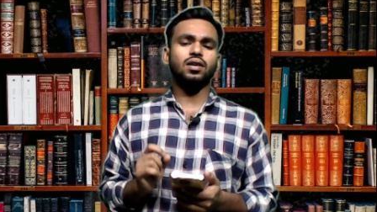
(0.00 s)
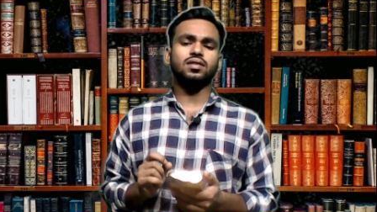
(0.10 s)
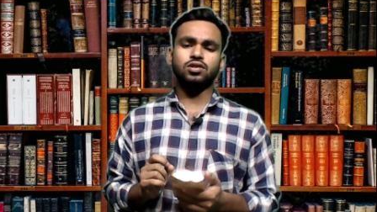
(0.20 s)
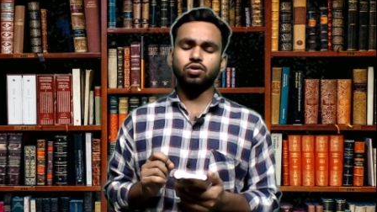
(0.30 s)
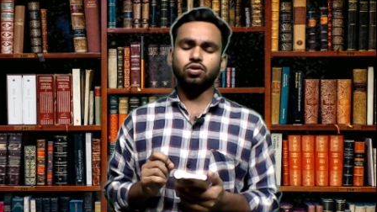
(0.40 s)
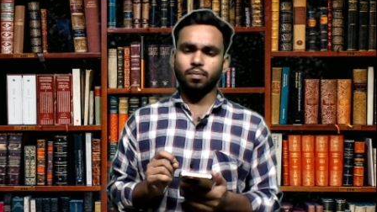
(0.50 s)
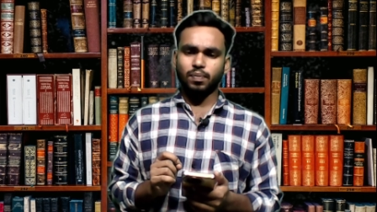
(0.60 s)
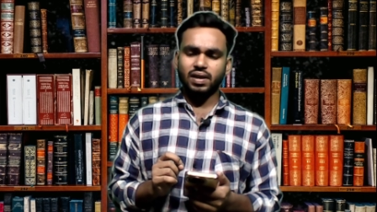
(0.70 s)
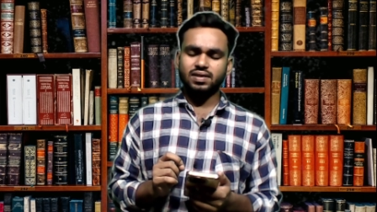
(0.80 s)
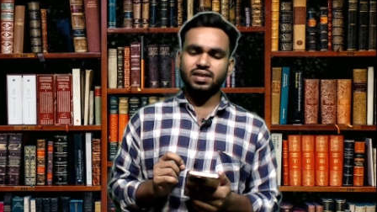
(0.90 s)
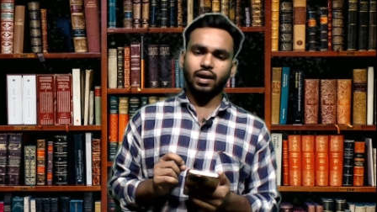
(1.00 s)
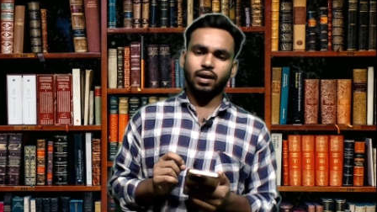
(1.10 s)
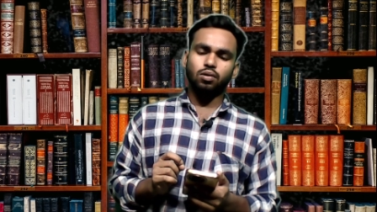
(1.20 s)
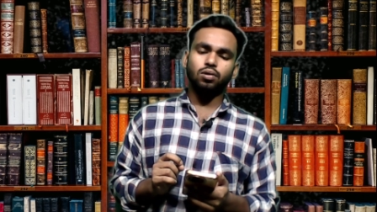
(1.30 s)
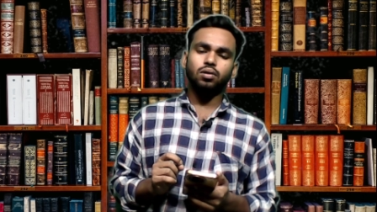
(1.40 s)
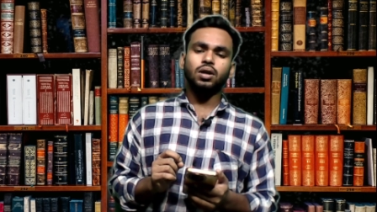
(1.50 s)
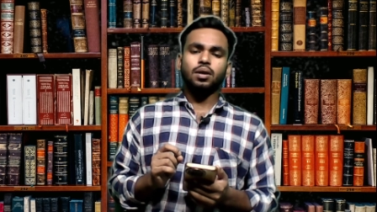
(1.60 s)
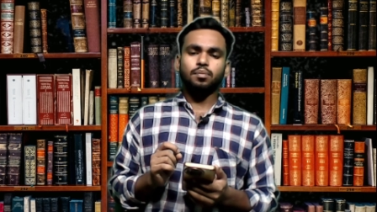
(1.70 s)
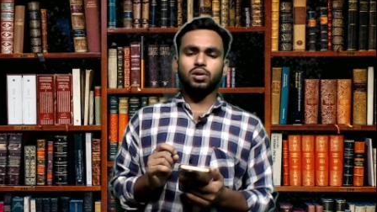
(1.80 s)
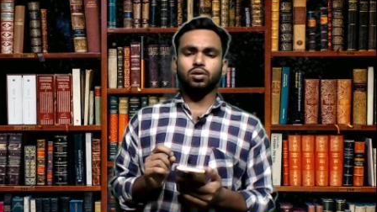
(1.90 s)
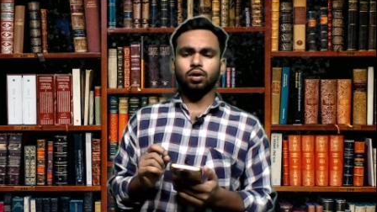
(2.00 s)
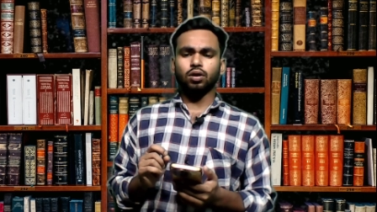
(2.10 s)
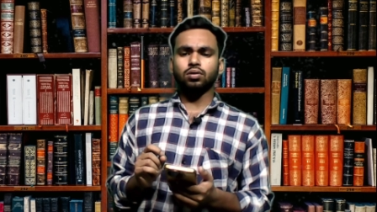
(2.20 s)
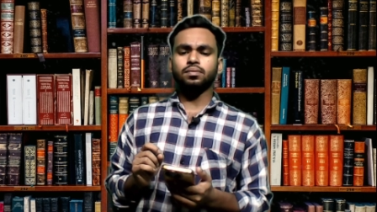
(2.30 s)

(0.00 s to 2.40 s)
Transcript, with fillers: সিজিও কমপ্লেক্সে ডাকা হলো বিগত